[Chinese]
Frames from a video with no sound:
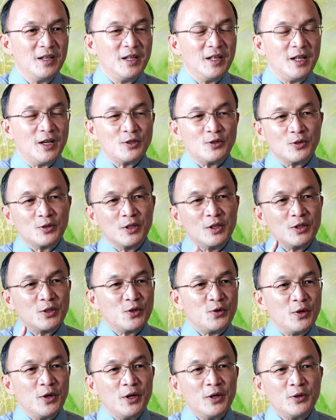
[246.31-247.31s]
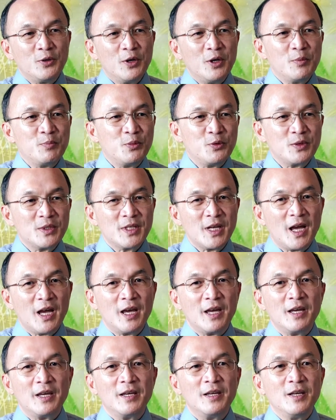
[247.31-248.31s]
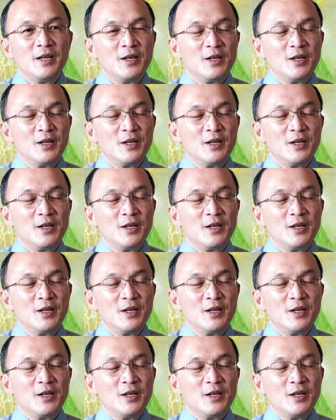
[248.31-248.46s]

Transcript: 那就是绝对不在